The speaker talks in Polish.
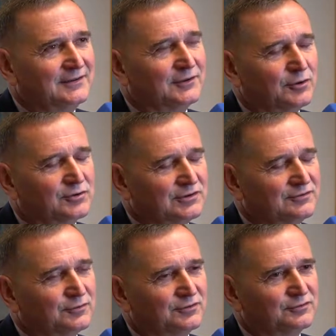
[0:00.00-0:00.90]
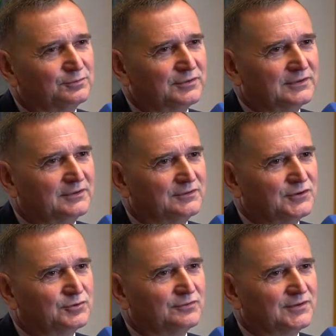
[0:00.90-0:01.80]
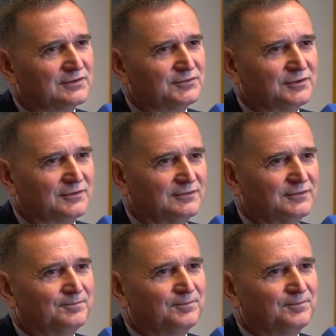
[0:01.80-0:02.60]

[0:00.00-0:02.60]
Koło 400 osób odwiedziło wieżę widokową.